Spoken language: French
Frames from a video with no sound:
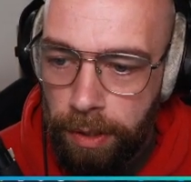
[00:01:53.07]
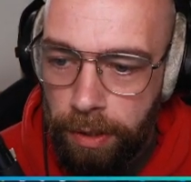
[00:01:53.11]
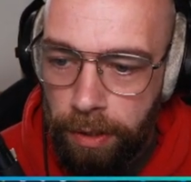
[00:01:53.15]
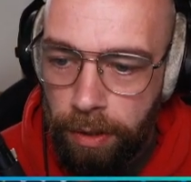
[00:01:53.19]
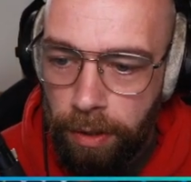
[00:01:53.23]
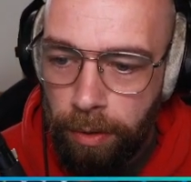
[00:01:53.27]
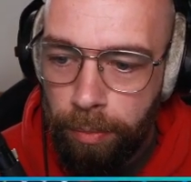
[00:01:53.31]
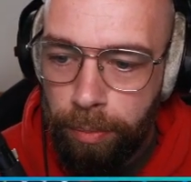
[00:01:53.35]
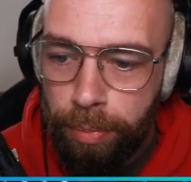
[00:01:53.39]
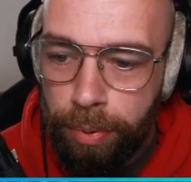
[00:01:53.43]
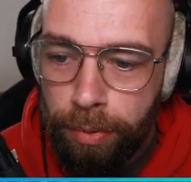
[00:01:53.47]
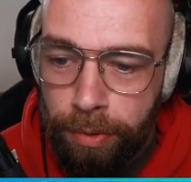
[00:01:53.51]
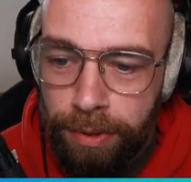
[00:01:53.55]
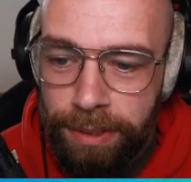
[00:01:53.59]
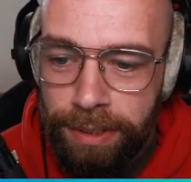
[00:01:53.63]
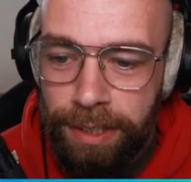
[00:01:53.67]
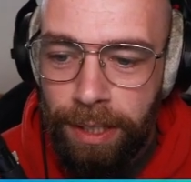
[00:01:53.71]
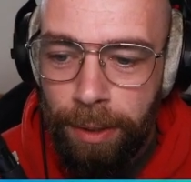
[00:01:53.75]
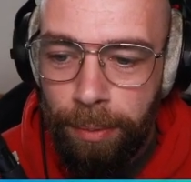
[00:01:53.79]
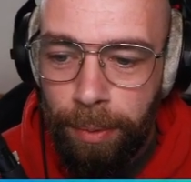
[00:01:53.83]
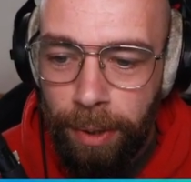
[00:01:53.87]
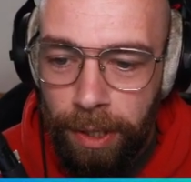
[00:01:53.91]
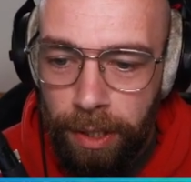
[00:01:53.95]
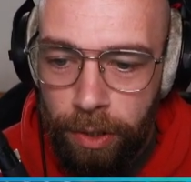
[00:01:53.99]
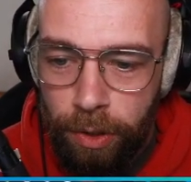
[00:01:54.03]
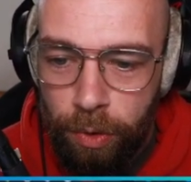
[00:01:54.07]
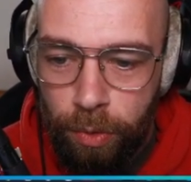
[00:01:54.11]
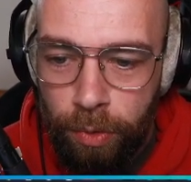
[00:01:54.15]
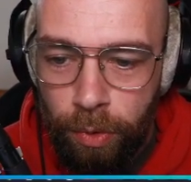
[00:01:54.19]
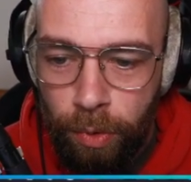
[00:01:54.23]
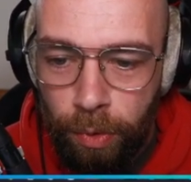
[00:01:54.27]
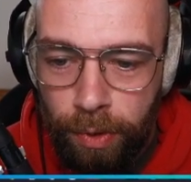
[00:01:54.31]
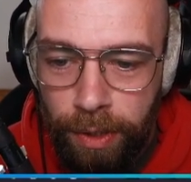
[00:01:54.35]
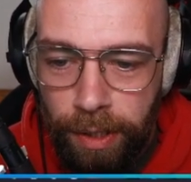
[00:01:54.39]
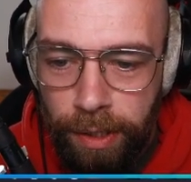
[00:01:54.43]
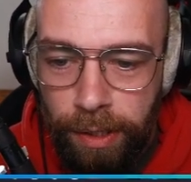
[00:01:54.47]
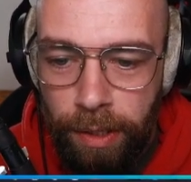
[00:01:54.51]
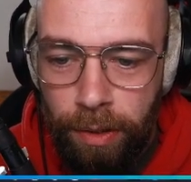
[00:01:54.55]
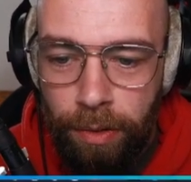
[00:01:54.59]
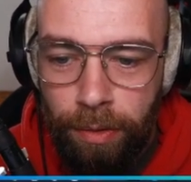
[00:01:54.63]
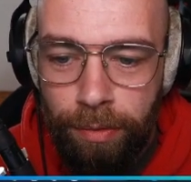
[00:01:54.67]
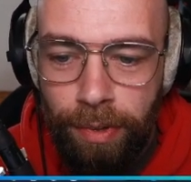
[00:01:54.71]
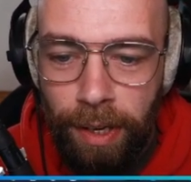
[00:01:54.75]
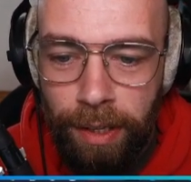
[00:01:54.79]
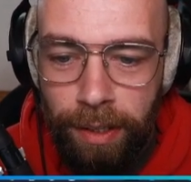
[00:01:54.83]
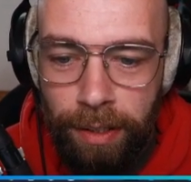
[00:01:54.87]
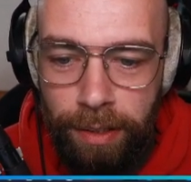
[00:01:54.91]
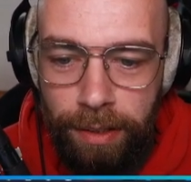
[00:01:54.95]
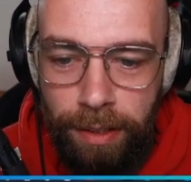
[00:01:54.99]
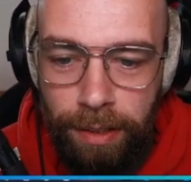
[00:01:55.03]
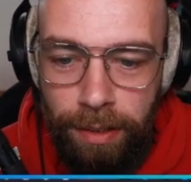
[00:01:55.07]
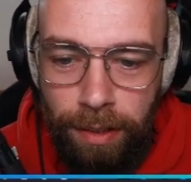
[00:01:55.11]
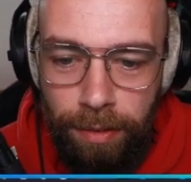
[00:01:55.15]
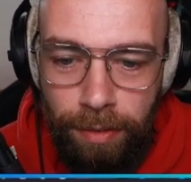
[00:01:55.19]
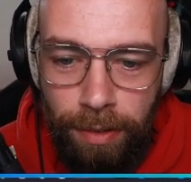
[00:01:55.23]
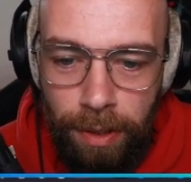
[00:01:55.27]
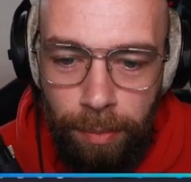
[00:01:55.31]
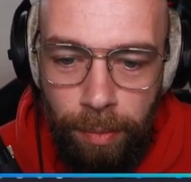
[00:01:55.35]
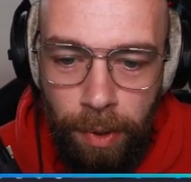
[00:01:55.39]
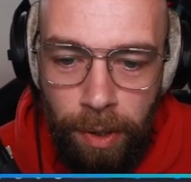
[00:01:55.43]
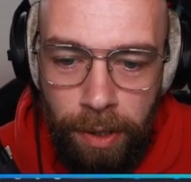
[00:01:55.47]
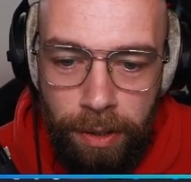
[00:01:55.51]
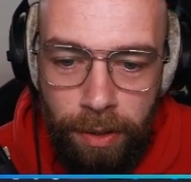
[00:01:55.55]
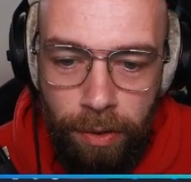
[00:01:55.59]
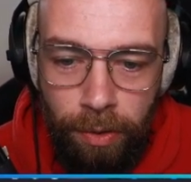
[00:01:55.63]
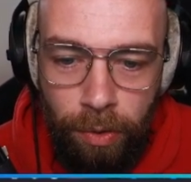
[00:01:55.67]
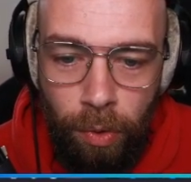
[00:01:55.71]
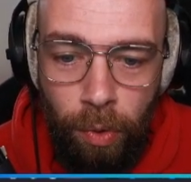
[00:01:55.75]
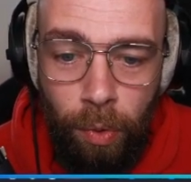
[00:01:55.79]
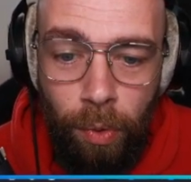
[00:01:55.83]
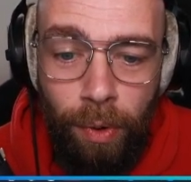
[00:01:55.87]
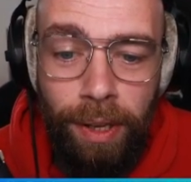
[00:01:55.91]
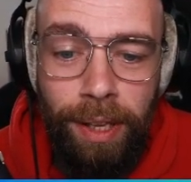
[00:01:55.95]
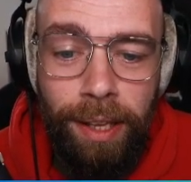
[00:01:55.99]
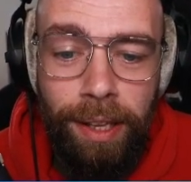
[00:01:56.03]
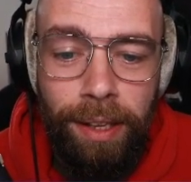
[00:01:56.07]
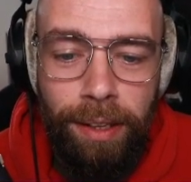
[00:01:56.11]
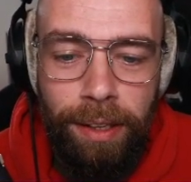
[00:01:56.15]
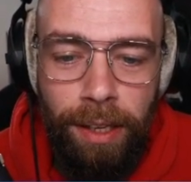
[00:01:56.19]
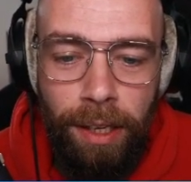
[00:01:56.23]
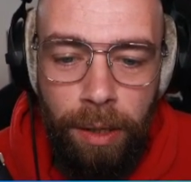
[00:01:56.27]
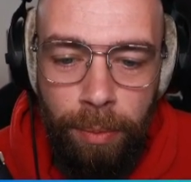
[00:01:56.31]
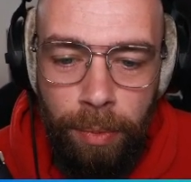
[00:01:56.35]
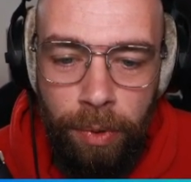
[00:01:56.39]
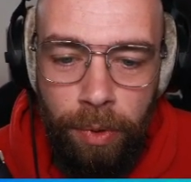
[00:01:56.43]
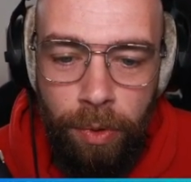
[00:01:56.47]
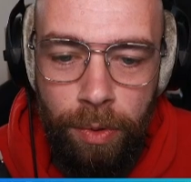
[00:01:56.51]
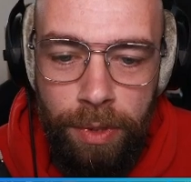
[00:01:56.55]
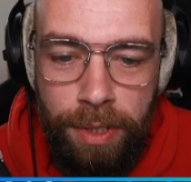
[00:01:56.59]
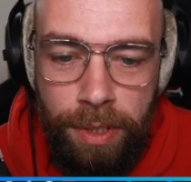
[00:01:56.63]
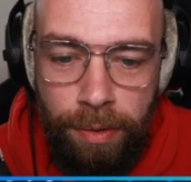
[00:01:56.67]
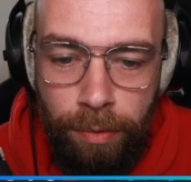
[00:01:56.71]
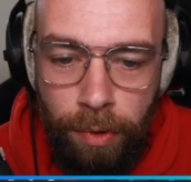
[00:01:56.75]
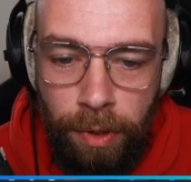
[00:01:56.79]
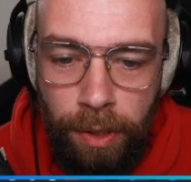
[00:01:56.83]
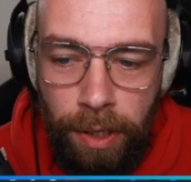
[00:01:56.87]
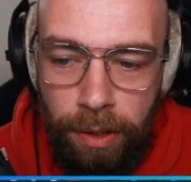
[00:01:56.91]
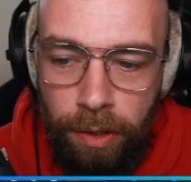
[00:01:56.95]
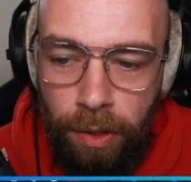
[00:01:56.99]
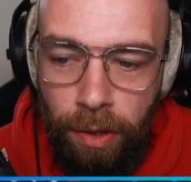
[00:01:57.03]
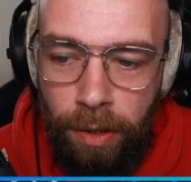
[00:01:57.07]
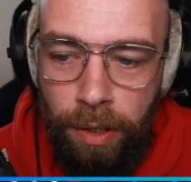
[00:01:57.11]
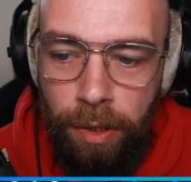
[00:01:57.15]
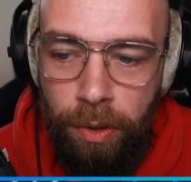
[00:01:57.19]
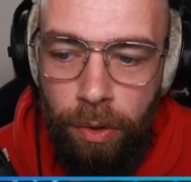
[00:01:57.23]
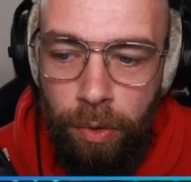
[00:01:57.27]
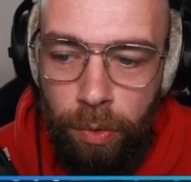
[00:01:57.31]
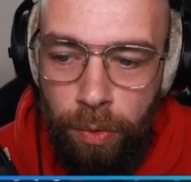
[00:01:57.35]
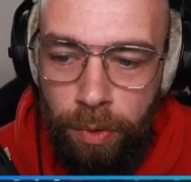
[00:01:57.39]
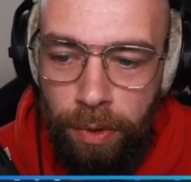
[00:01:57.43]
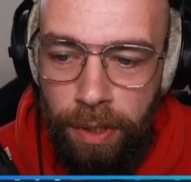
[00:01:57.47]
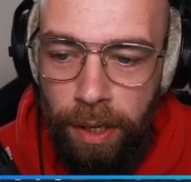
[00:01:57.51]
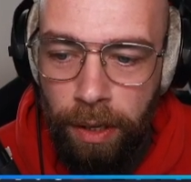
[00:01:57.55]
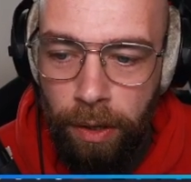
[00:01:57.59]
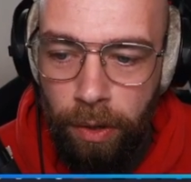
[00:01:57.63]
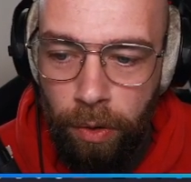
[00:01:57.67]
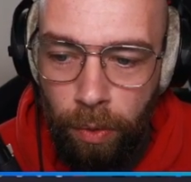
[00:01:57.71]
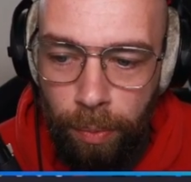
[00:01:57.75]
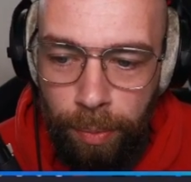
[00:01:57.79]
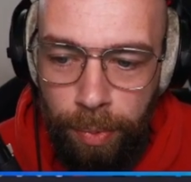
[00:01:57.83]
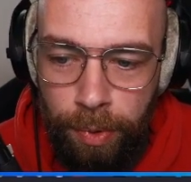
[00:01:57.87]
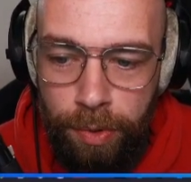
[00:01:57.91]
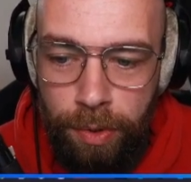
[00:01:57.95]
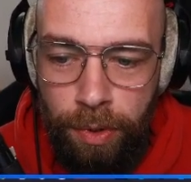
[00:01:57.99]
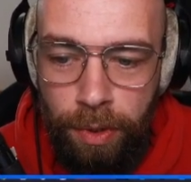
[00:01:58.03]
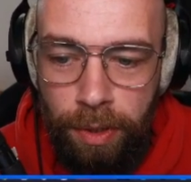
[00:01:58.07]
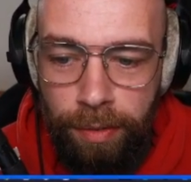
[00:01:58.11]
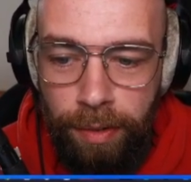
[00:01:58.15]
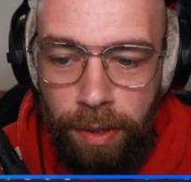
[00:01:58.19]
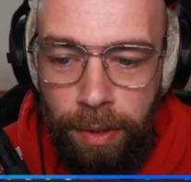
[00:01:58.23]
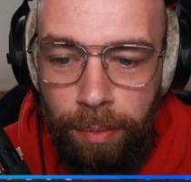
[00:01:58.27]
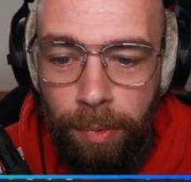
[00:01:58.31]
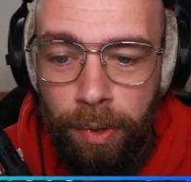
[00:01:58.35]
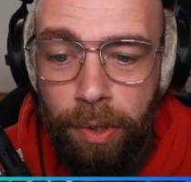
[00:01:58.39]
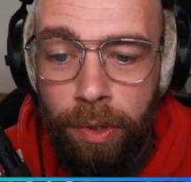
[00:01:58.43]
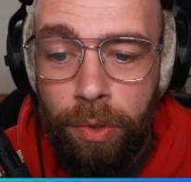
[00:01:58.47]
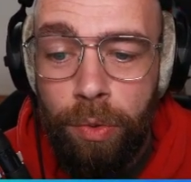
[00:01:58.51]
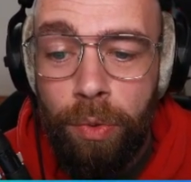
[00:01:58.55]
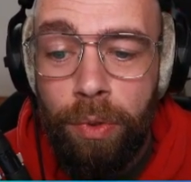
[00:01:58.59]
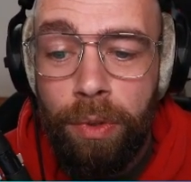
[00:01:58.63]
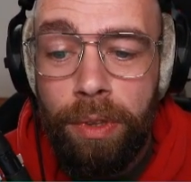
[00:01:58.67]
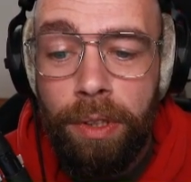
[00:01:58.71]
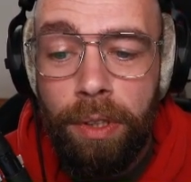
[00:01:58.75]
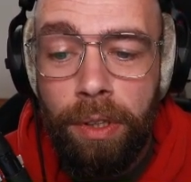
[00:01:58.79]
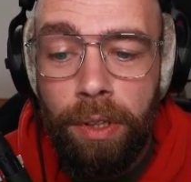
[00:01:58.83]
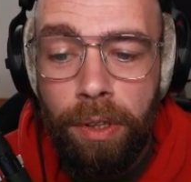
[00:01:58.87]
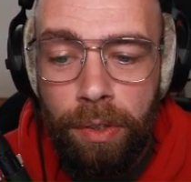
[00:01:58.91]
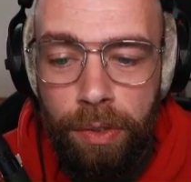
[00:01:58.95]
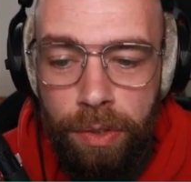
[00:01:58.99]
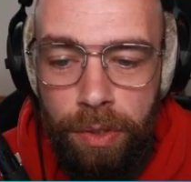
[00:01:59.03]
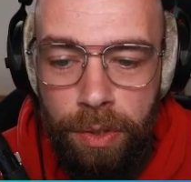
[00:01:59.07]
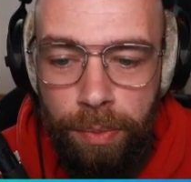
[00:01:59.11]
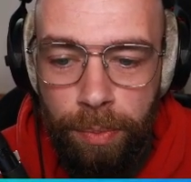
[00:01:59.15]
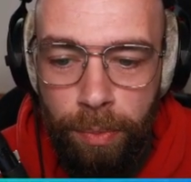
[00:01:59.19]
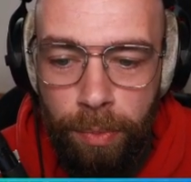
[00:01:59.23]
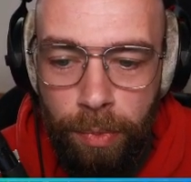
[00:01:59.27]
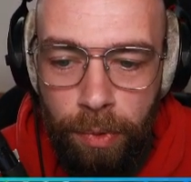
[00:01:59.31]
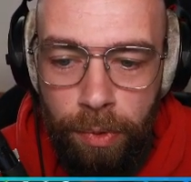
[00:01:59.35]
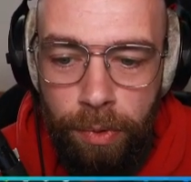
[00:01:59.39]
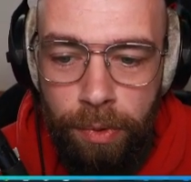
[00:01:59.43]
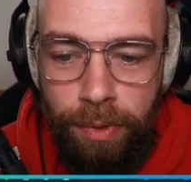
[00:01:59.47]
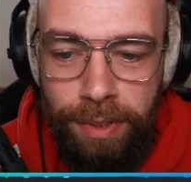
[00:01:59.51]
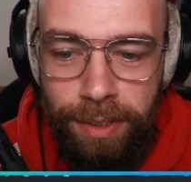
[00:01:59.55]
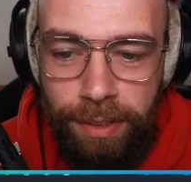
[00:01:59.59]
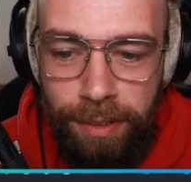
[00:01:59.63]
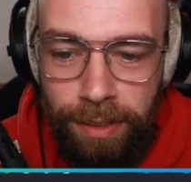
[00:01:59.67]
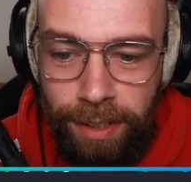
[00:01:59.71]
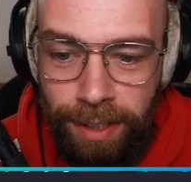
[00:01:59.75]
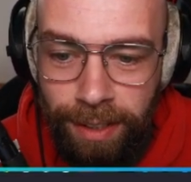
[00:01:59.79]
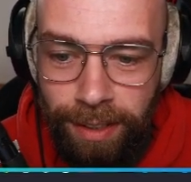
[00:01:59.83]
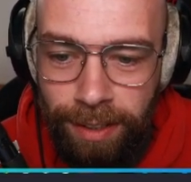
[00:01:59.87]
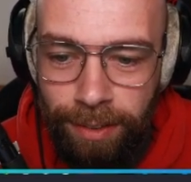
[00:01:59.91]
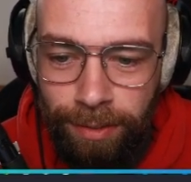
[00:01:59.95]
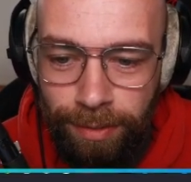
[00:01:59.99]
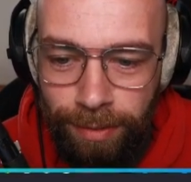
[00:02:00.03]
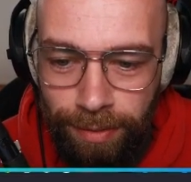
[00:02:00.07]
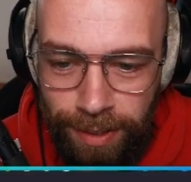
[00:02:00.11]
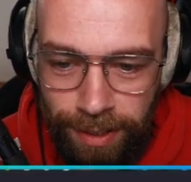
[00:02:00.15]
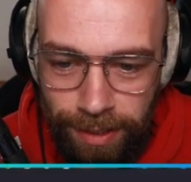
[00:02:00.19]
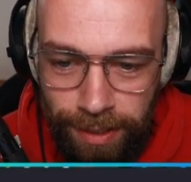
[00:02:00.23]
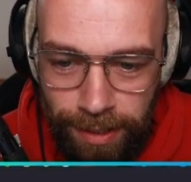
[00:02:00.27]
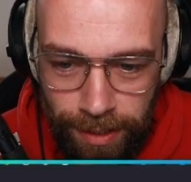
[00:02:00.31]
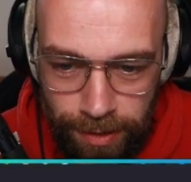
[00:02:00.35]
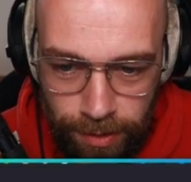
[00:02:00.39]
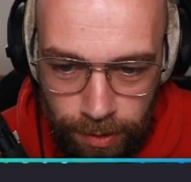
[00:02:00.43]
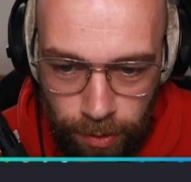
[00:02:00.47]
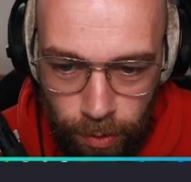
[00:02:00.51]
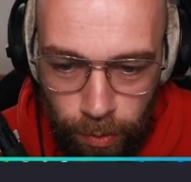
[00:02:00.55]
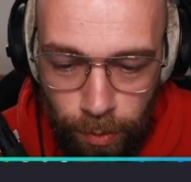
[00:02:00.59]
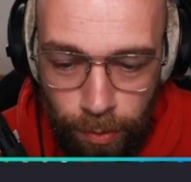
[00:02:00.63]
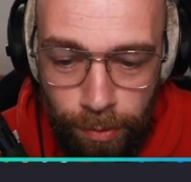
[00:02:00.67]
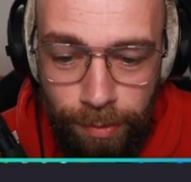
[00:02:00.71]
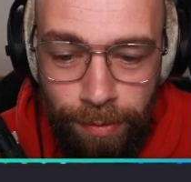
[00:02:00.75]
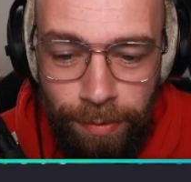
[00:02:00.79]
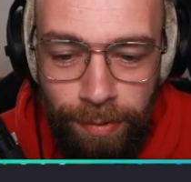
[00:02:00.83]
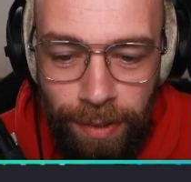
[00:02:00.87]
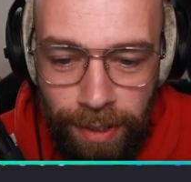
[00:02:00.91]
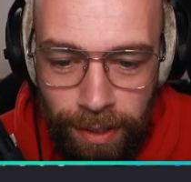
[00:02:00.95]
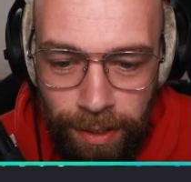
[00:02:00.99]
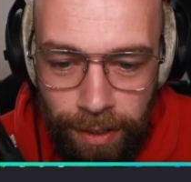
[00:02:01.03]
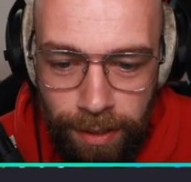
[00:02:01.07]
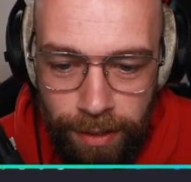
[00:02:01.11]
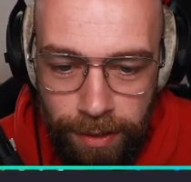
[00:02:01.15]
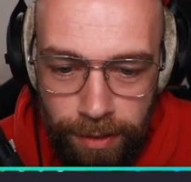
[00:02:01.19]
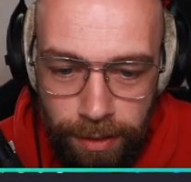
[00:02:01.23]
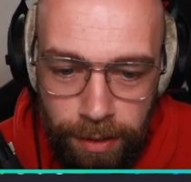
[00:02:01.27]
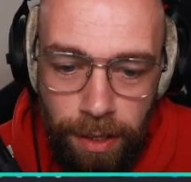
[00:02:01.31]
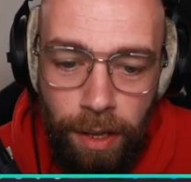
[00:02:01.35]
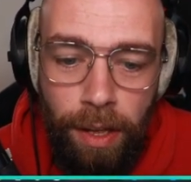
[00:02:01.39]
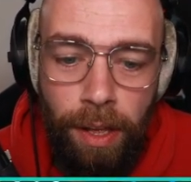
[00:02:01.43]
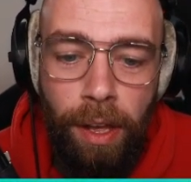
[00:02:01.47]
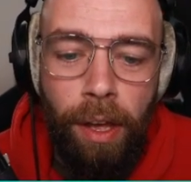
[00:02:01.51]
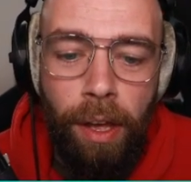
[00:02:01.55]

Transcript: Euh, pour célébrer l'ajout de Contana, une variété d'événements attendront également nos invocateurs et l'une des récompenses de l'événement est une transmogrification féerique